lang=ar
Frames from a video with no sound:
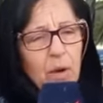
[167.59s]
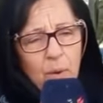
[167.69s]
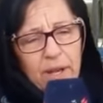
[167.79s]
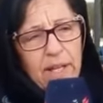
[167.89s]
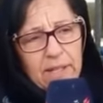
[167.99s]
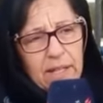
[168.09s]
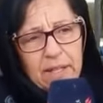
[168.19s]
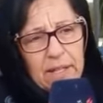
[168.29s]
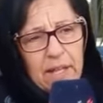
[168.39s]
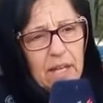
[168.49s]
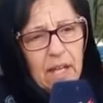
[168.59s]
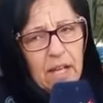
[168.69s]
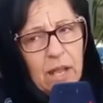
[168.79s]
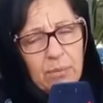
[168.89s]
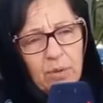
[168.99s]
ولا حنا
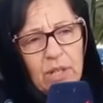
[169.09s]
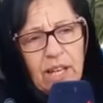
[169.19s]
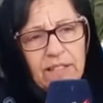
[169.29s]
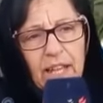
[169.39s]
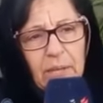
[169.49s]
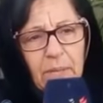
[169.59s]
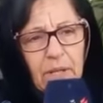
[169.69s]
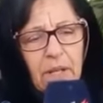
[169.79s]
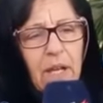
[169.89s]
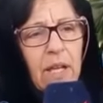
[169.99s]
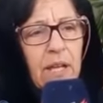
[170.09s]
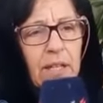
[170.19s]
الحمد لله دائما آه،